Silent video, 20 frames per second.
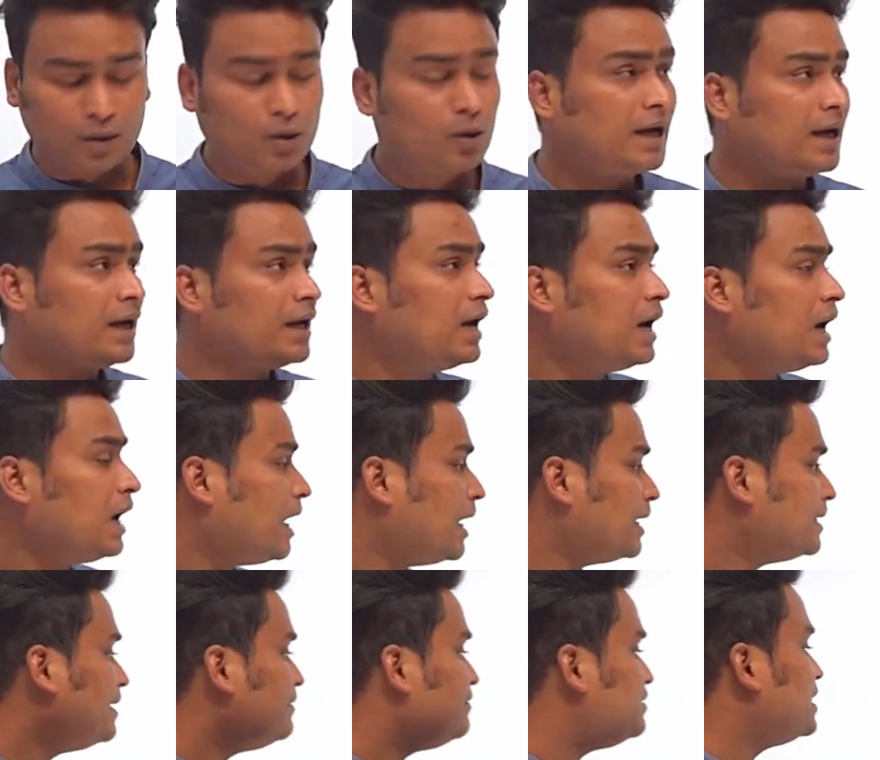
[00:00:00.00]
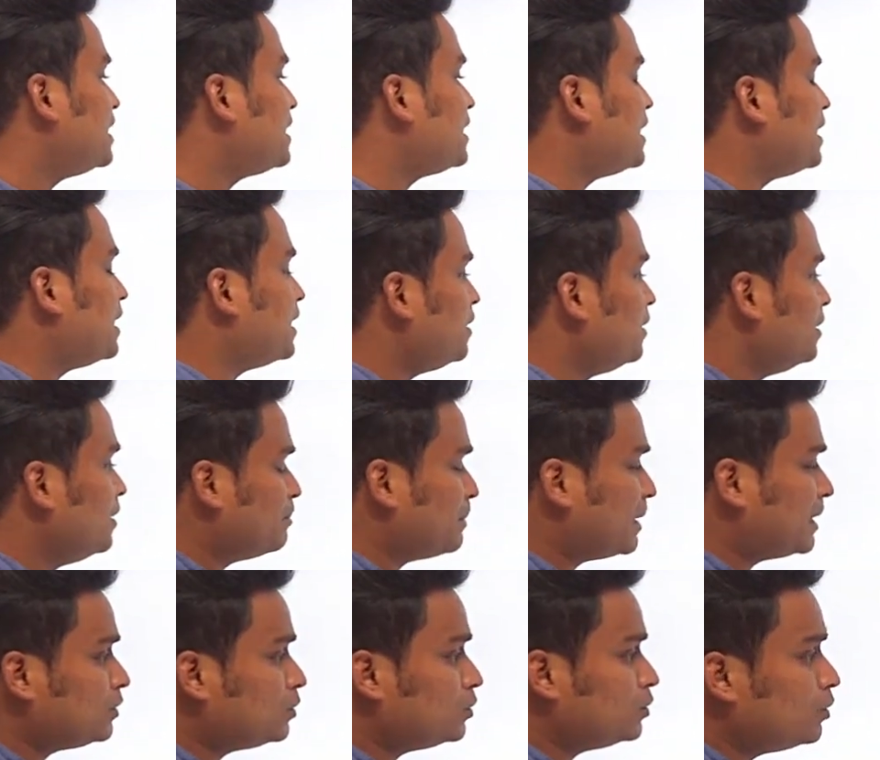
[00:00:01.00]
ఓకే అదేవిధంగా
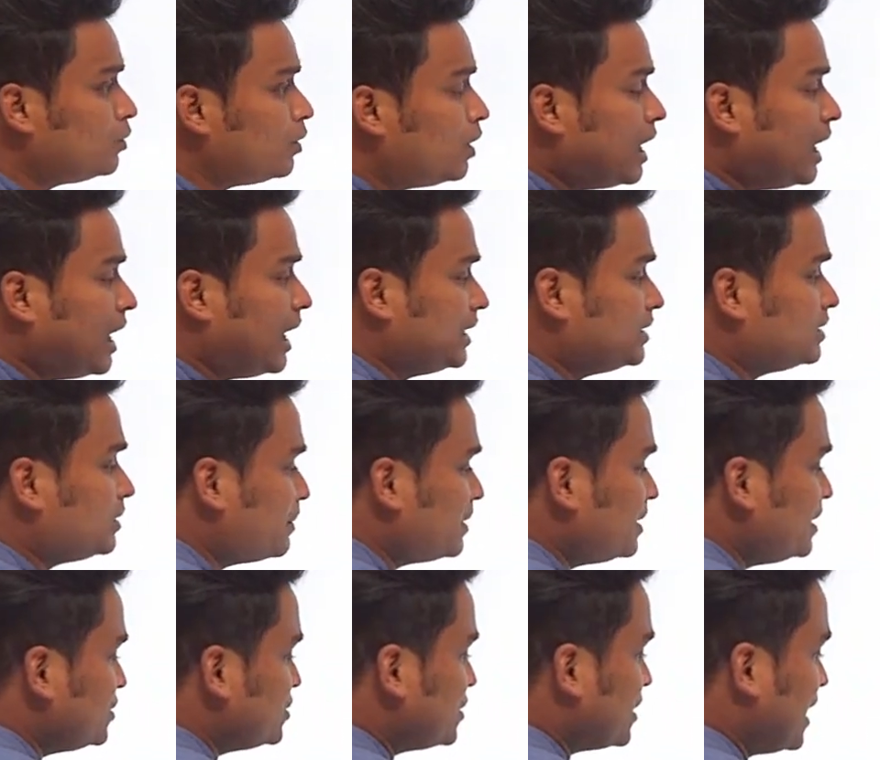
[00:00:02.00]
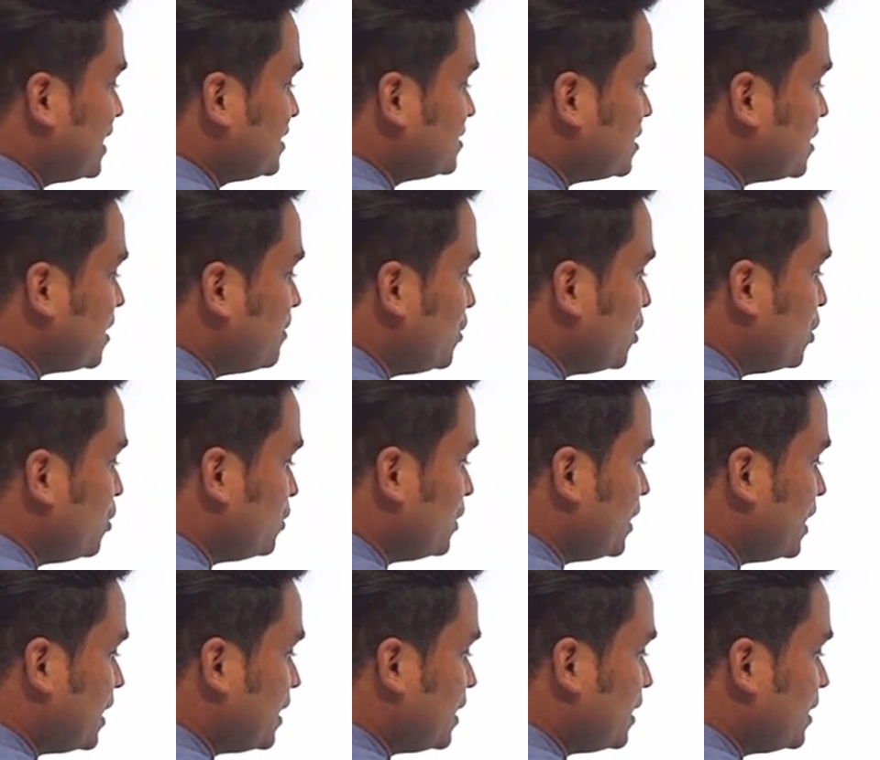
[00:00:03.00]
మనకు ఆంధ్రప్రదేశ్ రాష్ట్రంలో ఉన్న